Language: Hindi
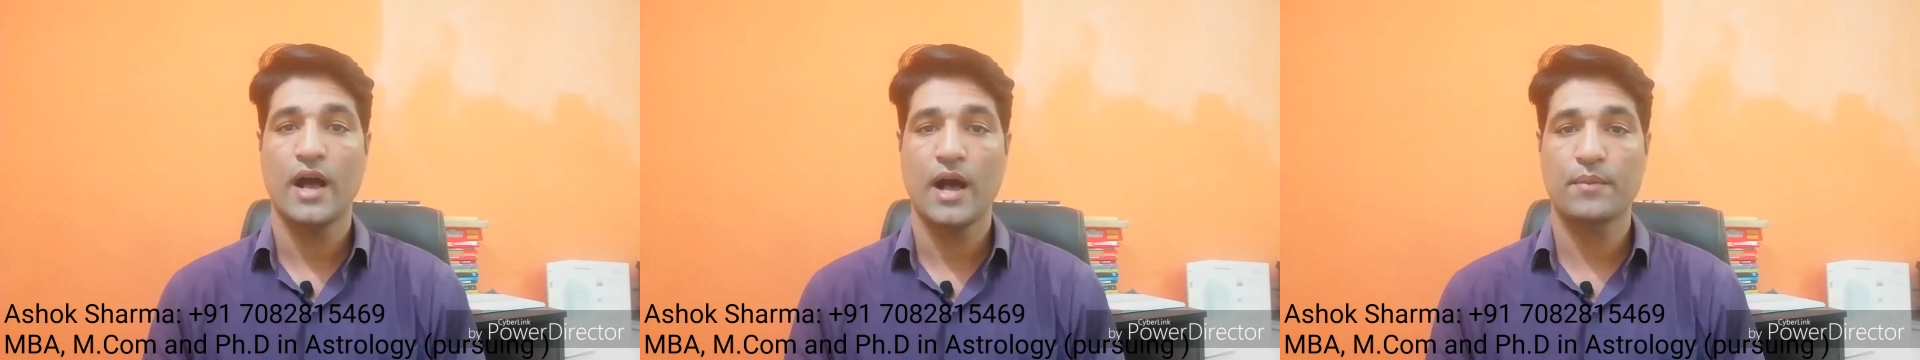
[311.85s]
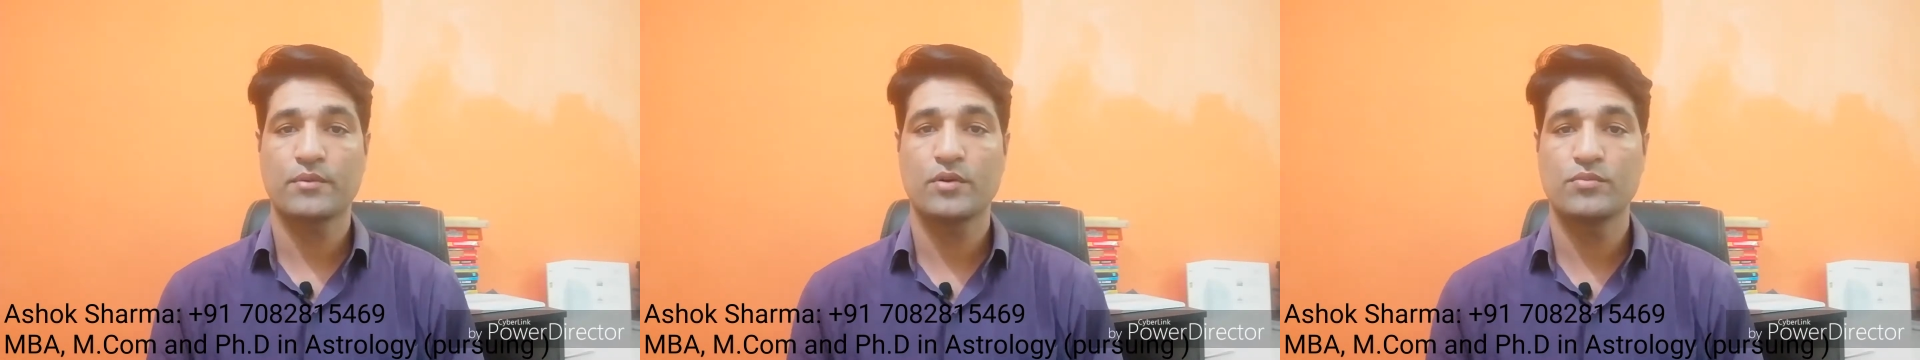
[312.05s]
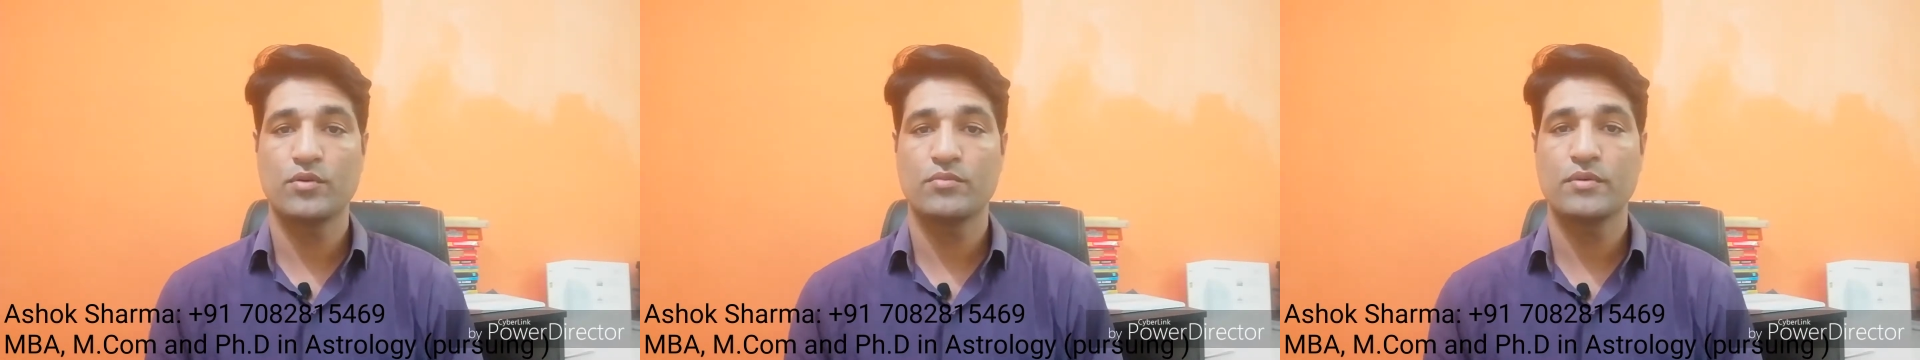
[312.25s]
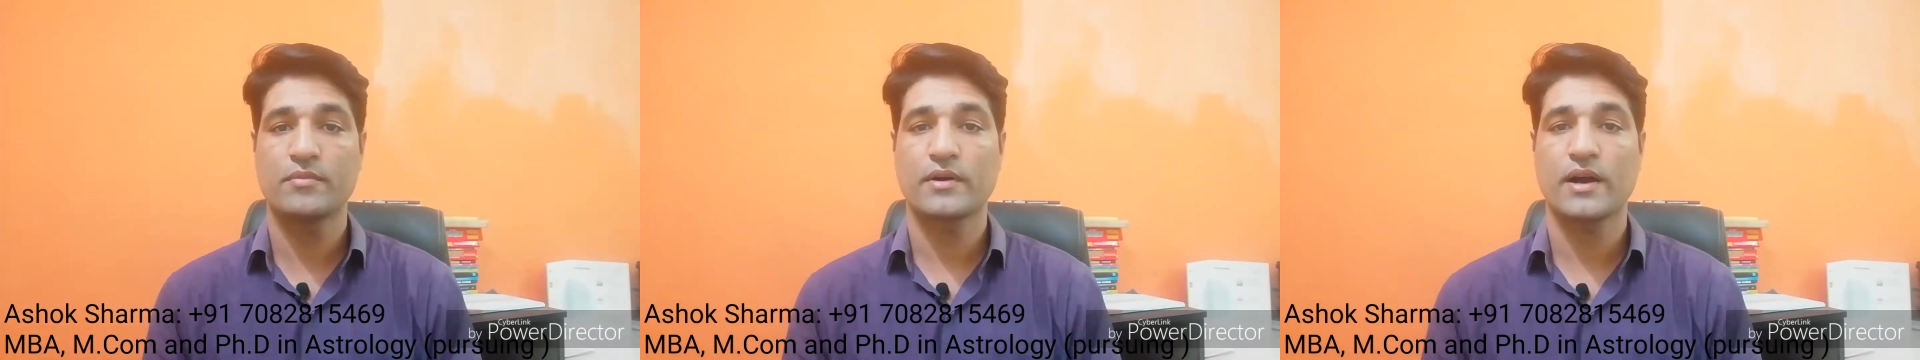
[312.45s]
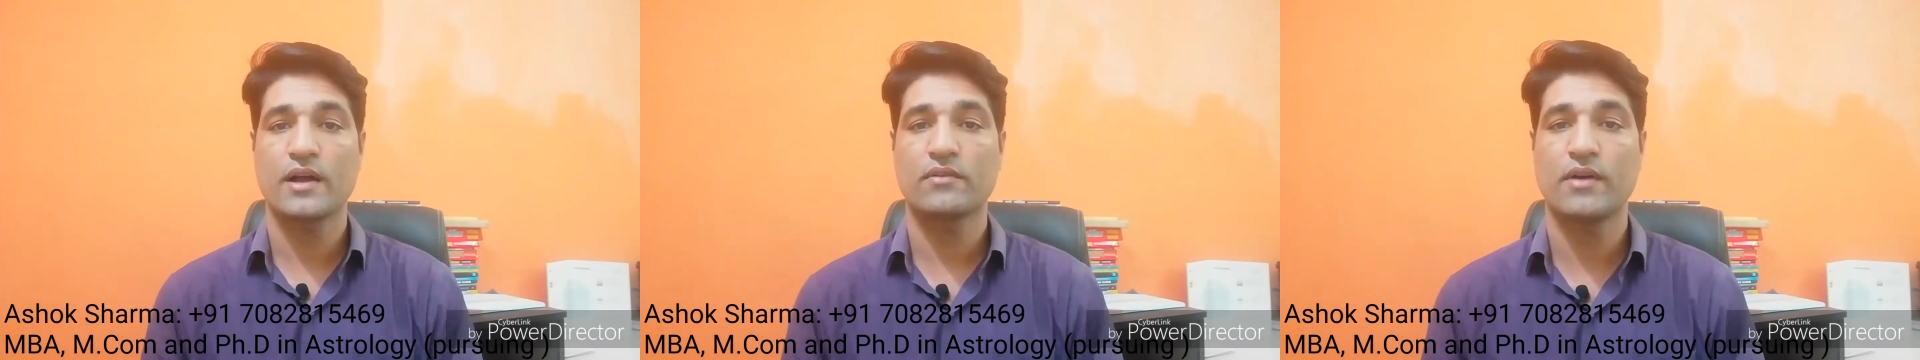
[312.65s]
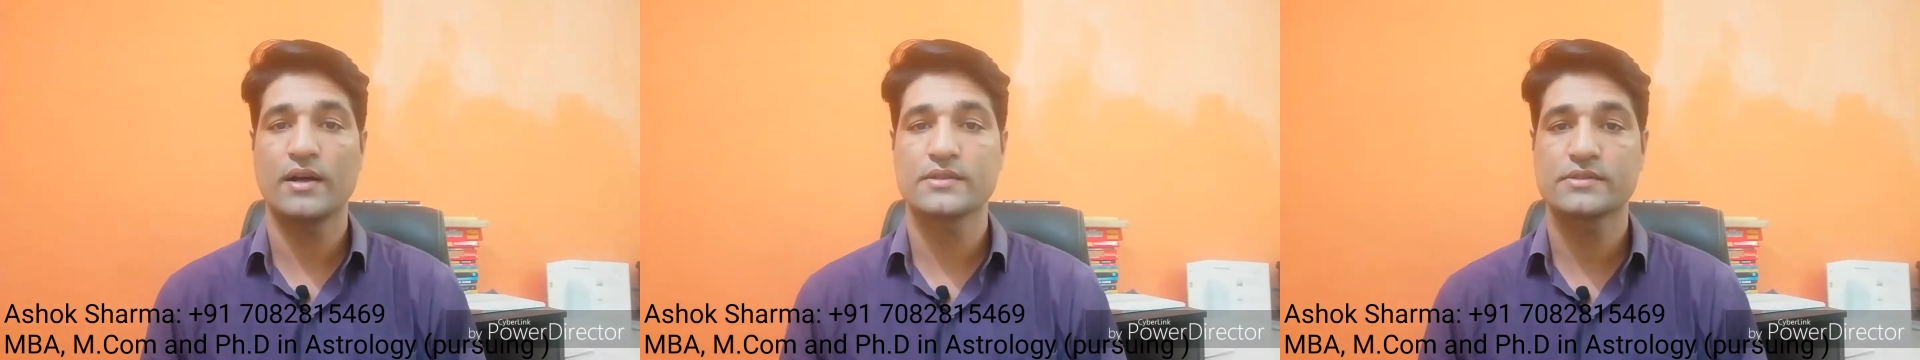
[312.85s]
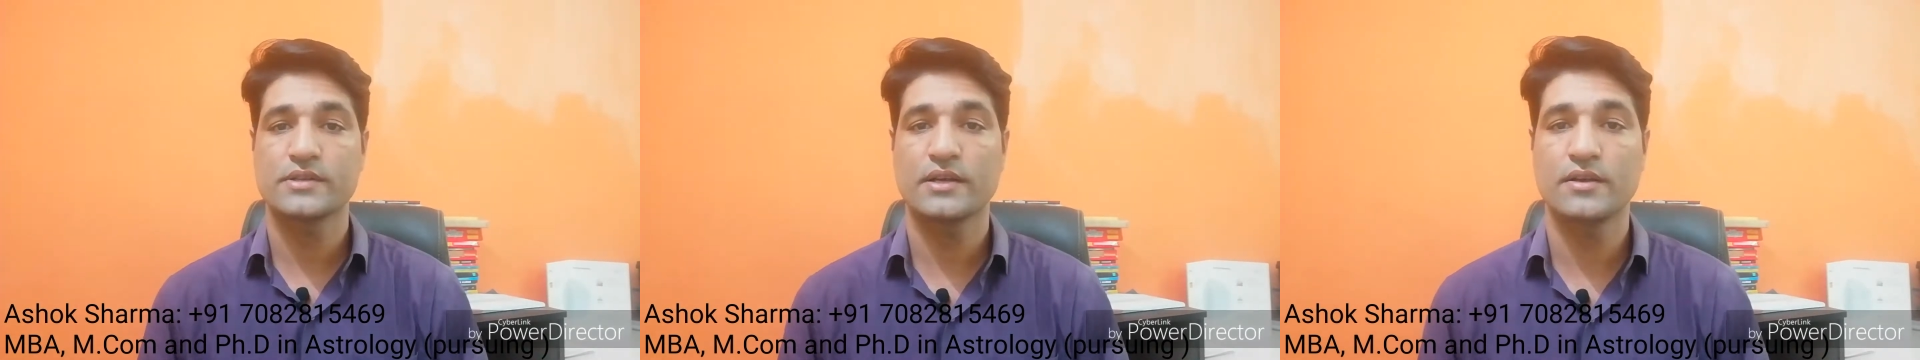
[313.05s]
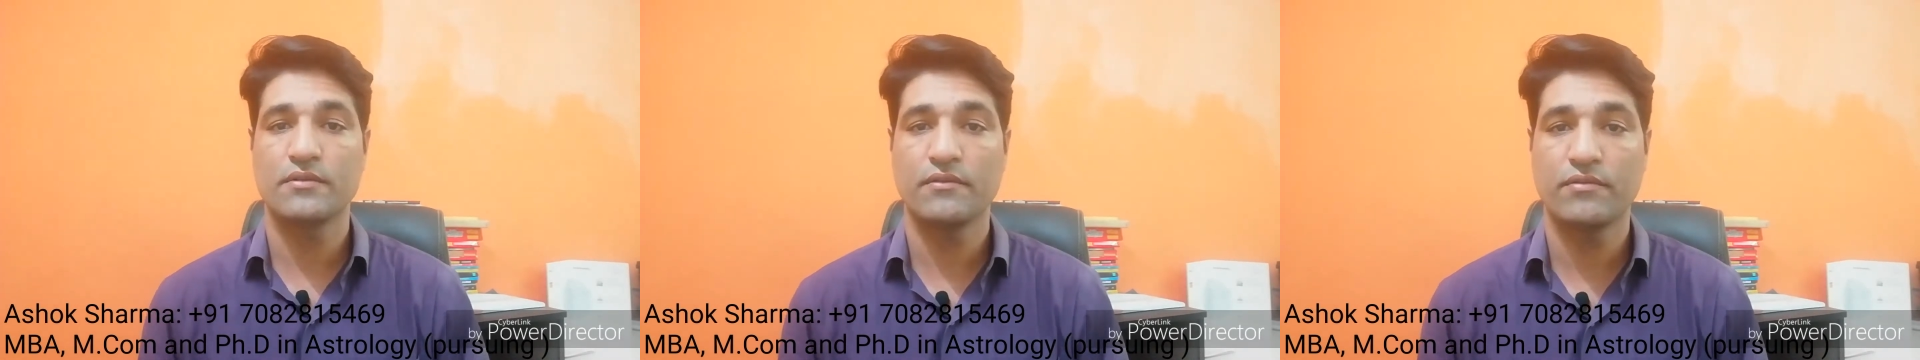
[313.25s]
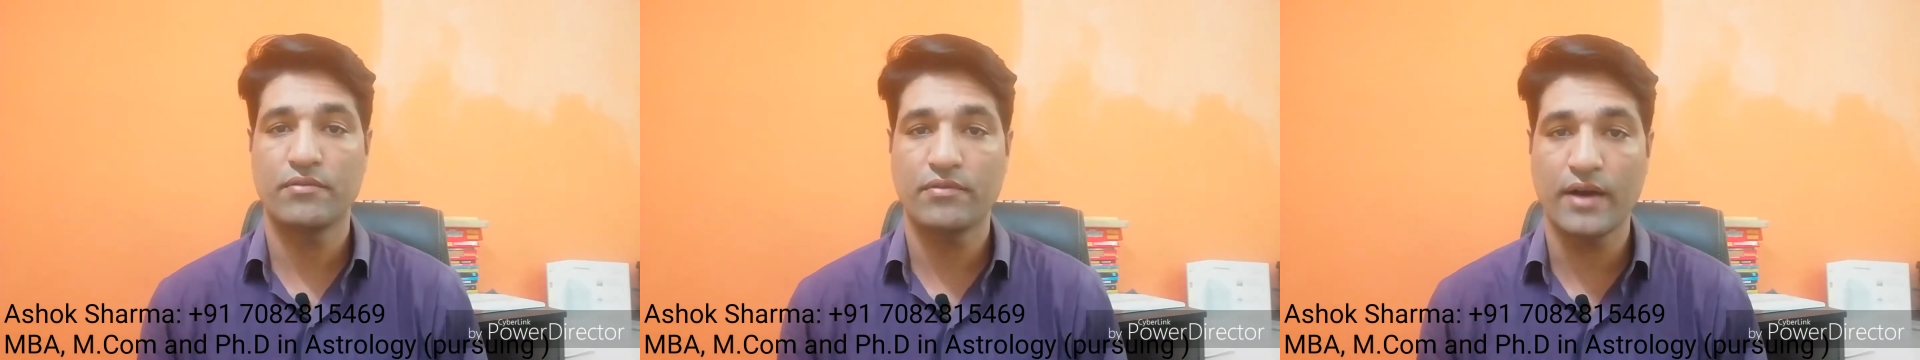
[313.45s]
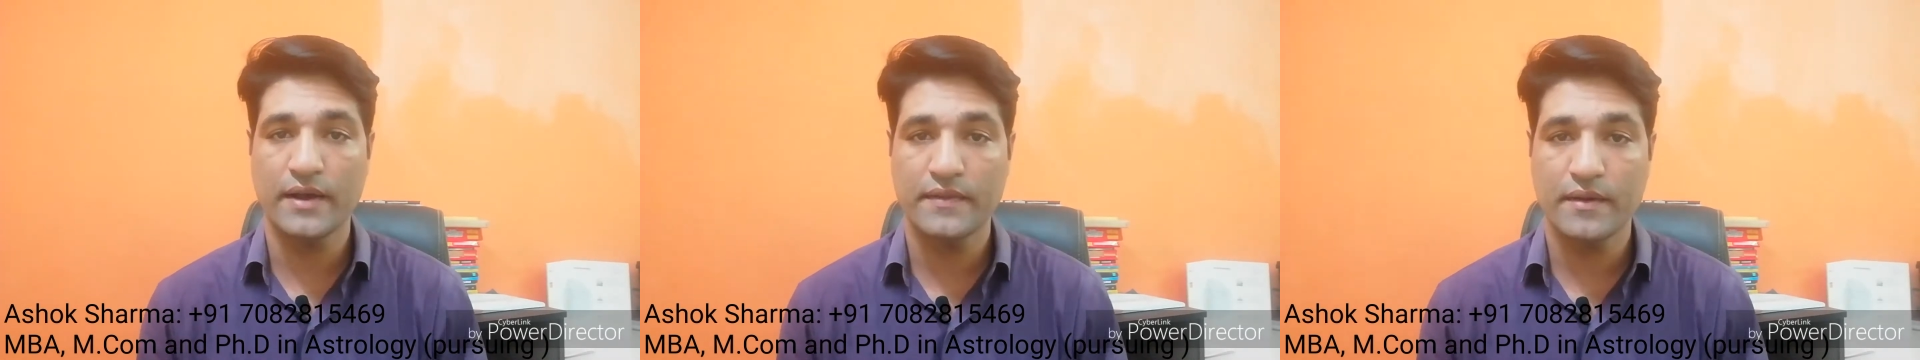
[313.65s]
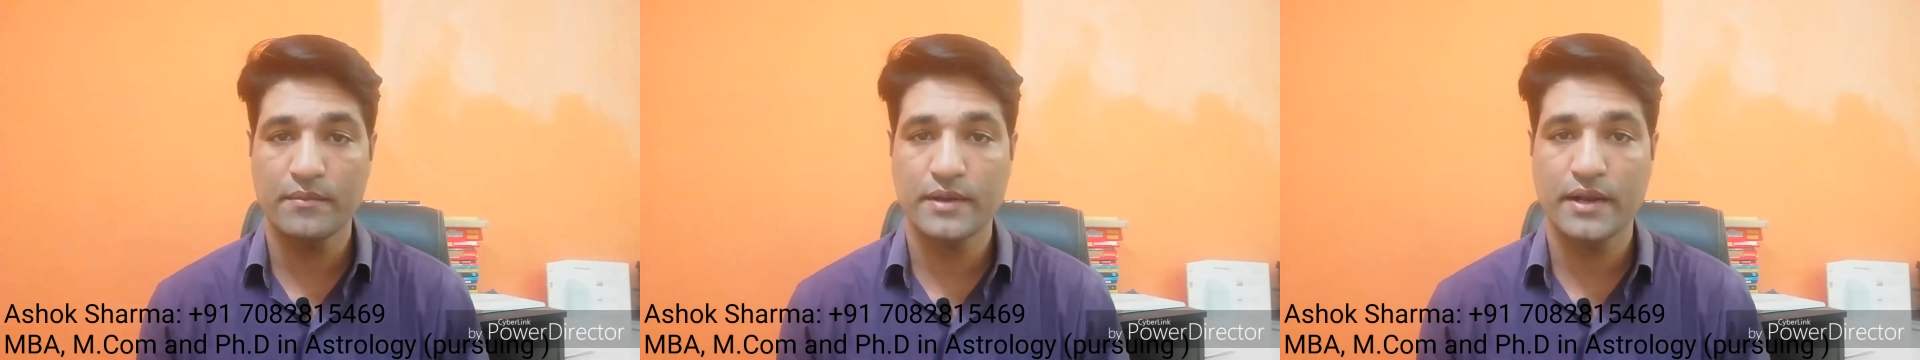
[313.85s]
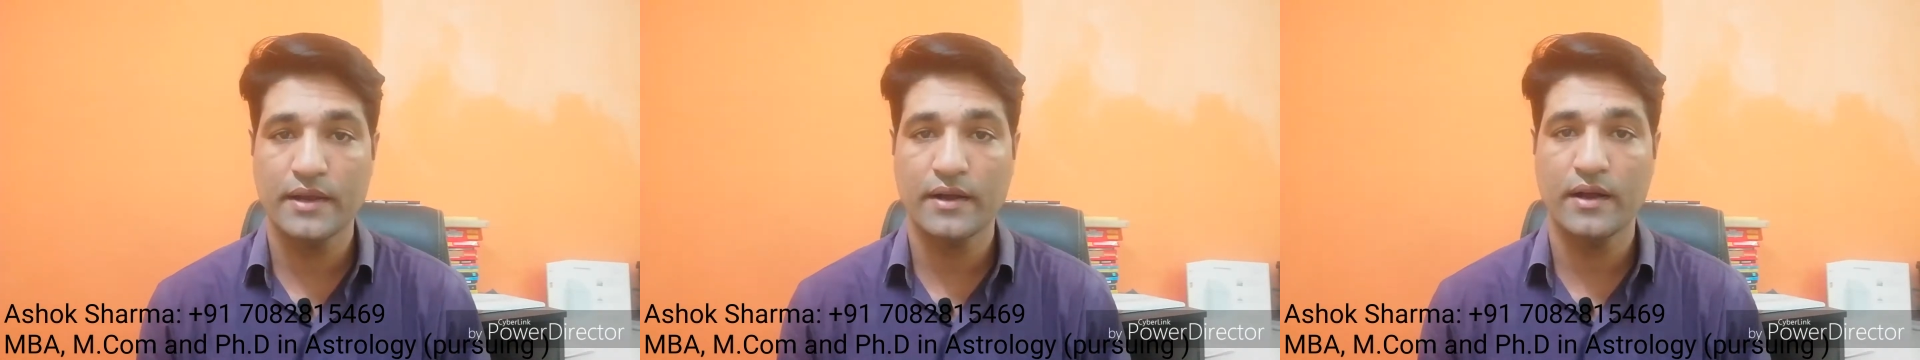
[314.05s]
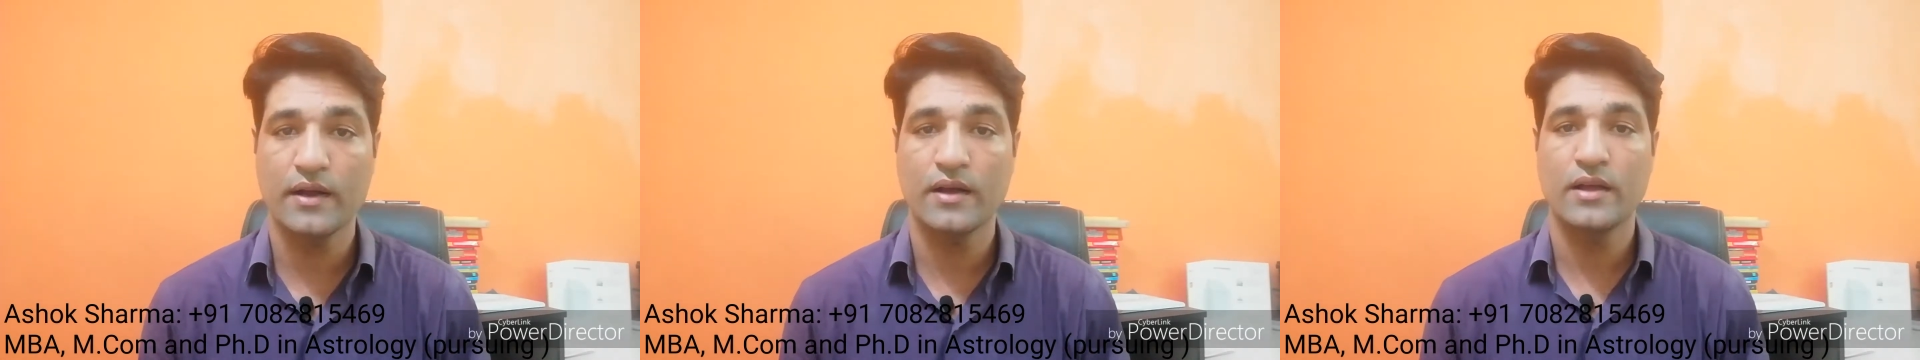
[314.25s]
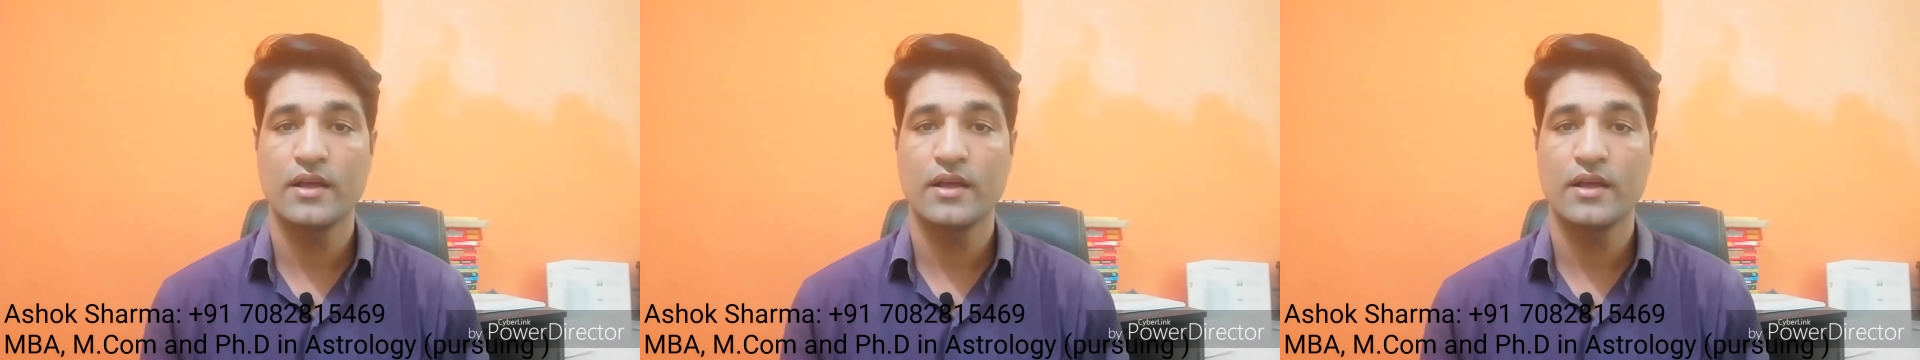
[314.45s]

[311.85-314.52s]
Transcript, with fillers: आपको भूमि मकान वाहन से फ़ायदा मिलेगा